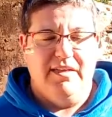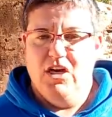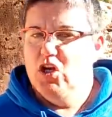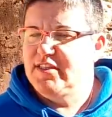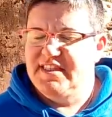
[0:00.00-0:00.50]

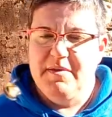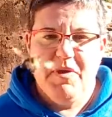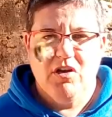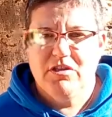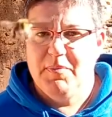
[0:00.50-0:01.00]
lo
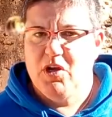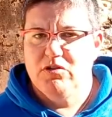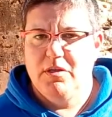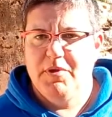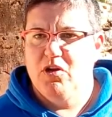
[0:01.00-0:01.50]
típico,
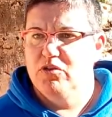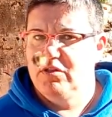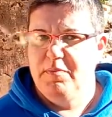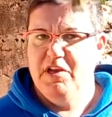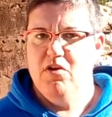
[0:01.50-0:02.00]
típico, típico,
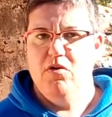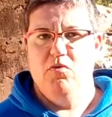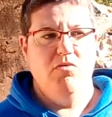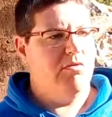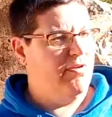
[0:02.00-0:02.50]
típico,
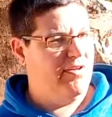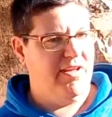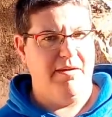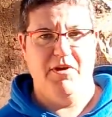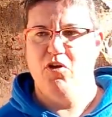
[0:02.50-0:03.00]
uh,
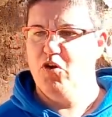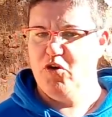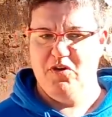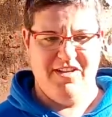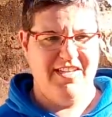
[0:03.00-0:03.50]
qué
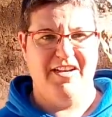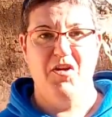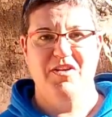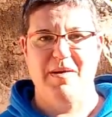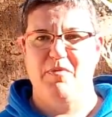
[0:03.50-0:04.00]
abejorro. O sea,
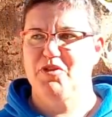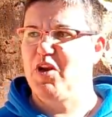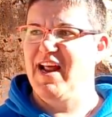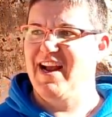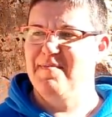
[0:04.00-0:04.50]
creo que se ha puesto
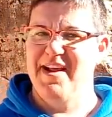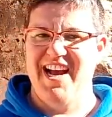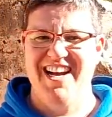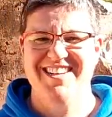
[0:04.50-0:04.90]
en la cámara.